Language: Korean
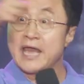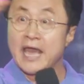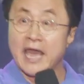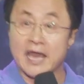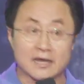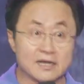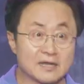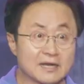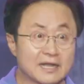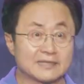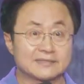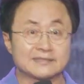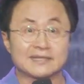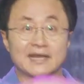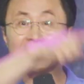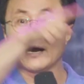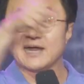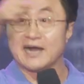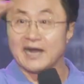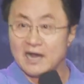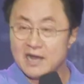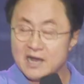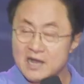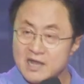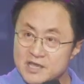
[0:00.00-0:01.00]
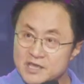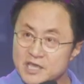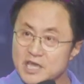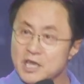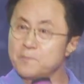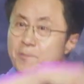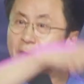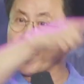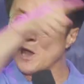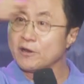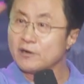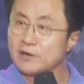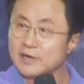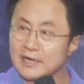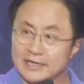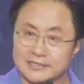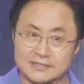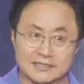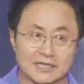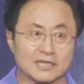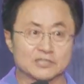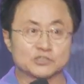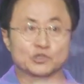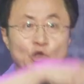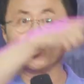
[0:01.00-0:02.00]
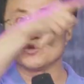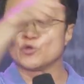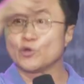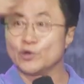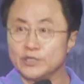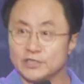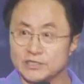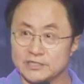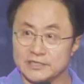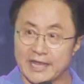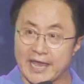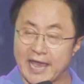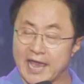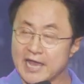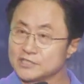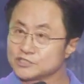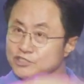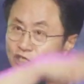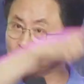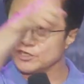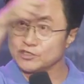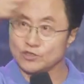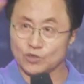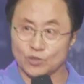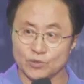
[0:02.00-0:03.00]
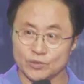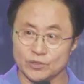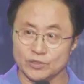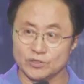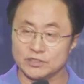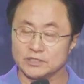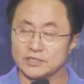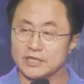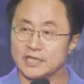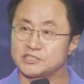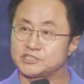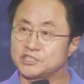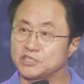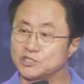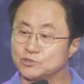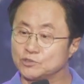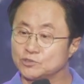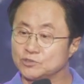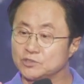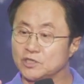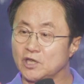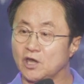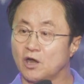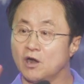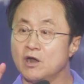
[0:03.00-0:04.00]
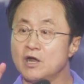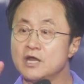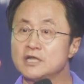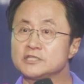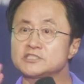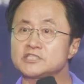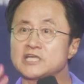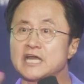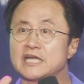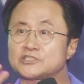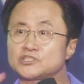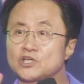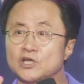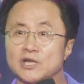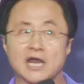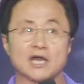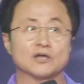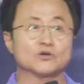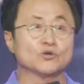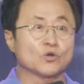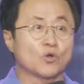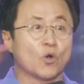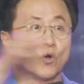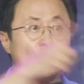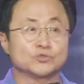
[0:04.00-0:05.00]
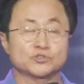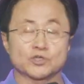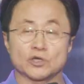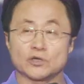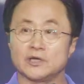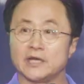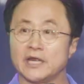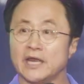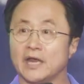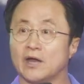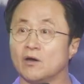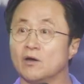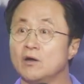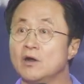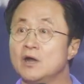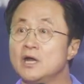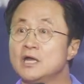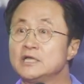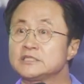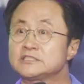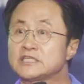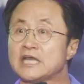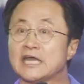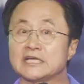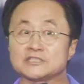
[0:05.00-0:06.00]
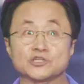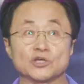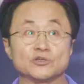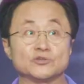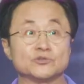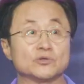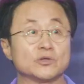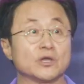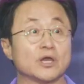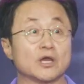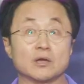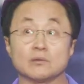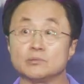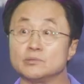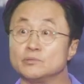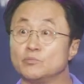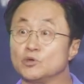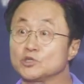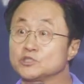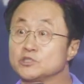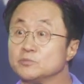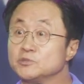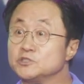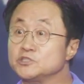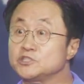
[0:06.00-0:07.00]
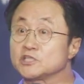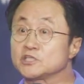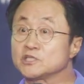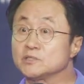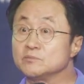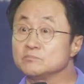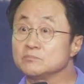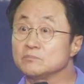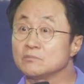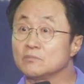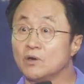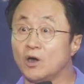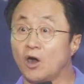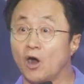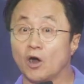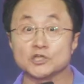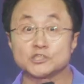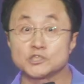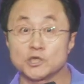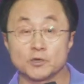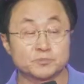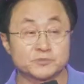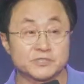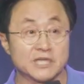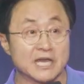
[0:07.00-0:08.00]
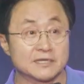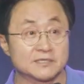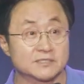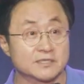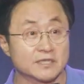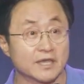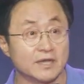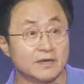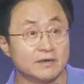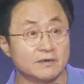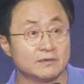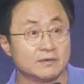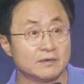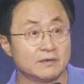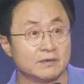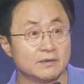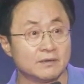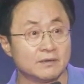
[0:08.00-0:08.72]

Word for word: 해를 갖다가 이 별을 갖다가 돌고 있는데 행성이 돌고 있는데 지구는요 자전하고 공전을 해요. 자전도 여러분 보시면 지금 어지럽지 않으세요?